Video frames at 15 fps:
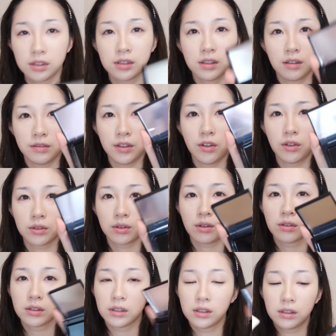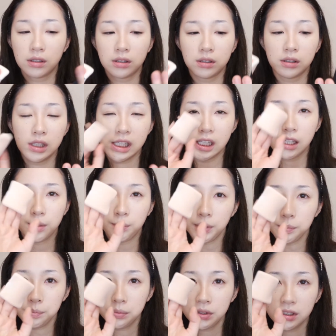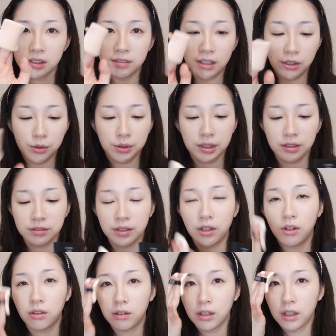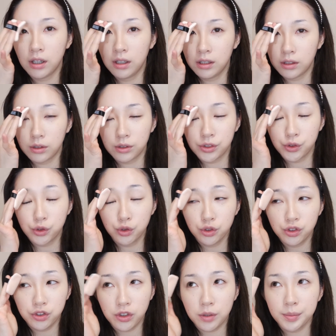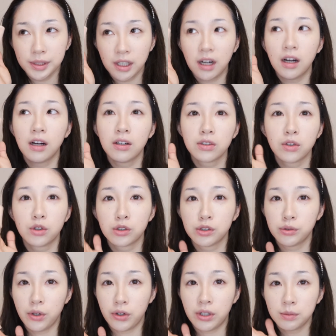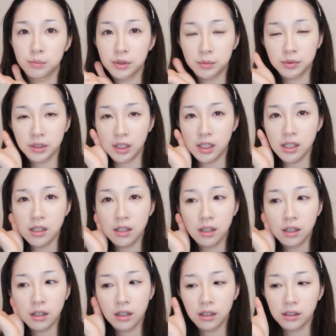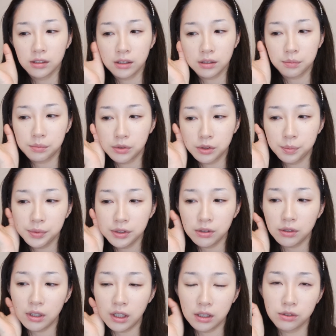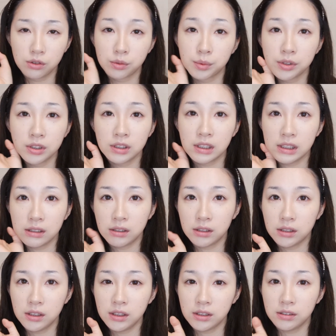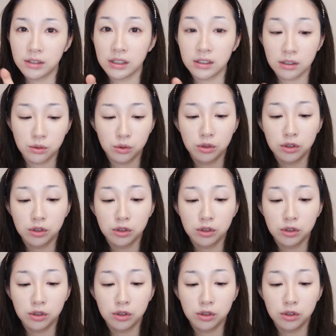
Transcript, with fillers: 그래서 저는 이 퍼프를 사용해서 여기 눈썹이랑 얼굴 외곽 부분에 불필요한 유분기들을 살짝